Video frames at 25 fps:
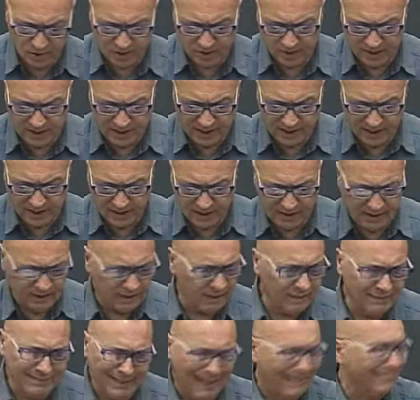le
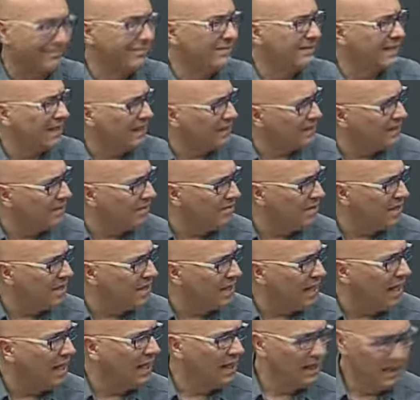eh, tante
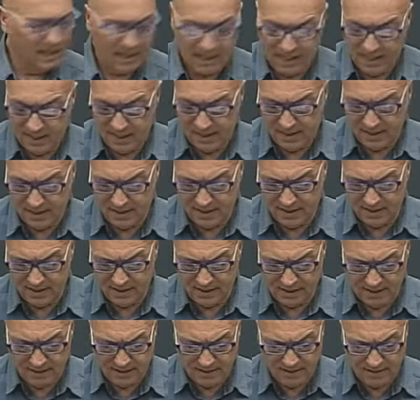attività,
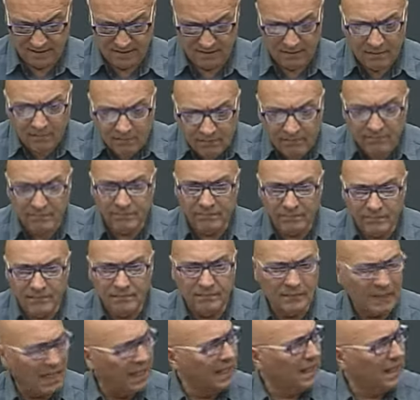eh, anche